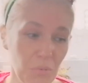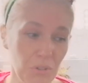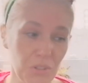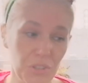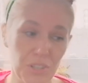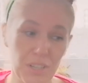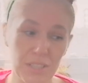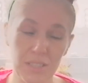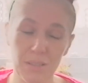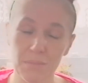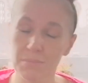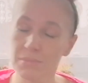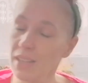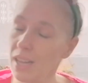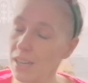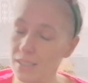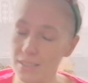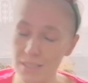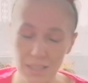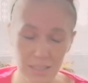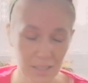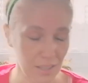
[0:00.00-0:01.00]
bo dzisiaj jestem
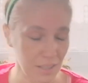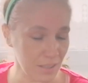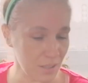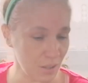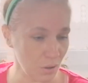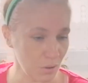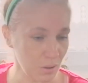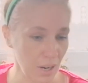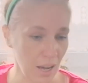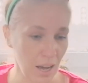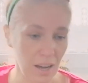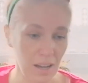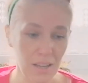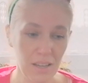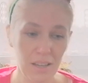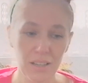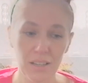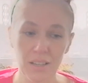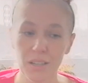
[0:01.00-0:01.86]
tak zakręcona.